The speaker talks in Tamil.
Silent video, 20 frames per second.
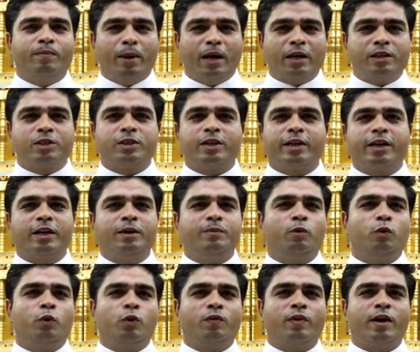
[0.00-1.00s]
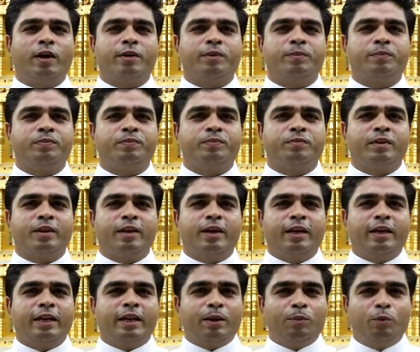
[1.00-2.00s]
மாற்றங்கள் உருவாகும்
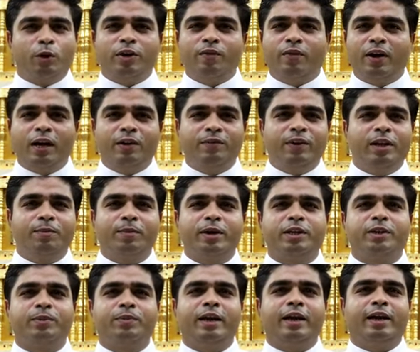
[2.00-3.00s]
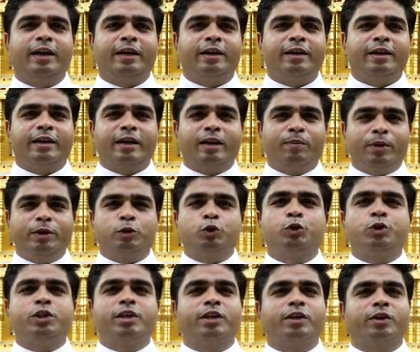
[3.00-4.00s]
நம்முடைய வாழ்விலை மட்டுமல்ல நம்மை சுற்றி